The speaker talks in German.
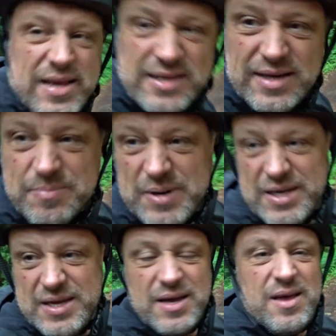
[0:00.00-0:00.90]
gesagt bin
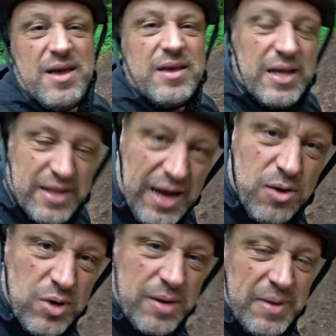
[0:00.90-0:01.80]
ich ja
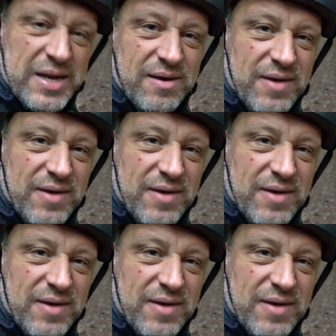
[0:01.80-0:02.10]
300 Meter